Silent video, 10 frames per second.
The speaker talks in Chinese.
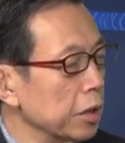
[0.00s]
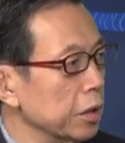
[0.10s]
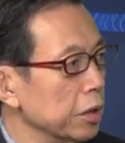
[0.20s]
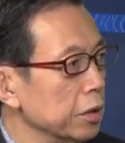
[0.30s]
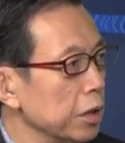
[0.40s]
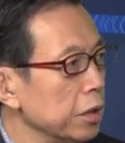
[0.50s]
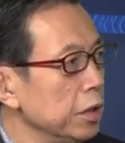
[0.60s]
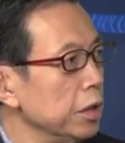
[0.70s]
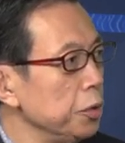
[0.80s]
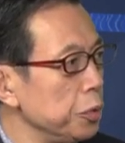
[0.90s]
嗯，这
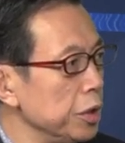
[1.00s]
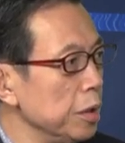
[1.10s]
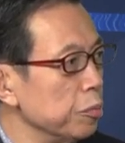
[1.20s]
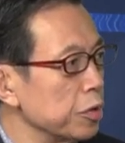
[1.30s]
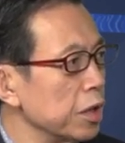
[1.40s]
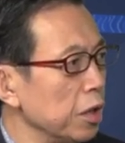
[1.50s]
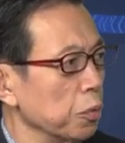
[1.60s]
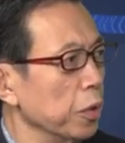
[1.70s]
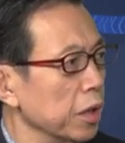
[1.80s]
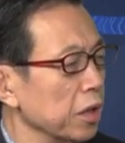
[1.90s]
科学进步是很
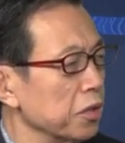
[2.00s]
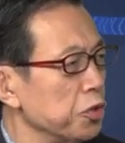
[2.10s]
快的。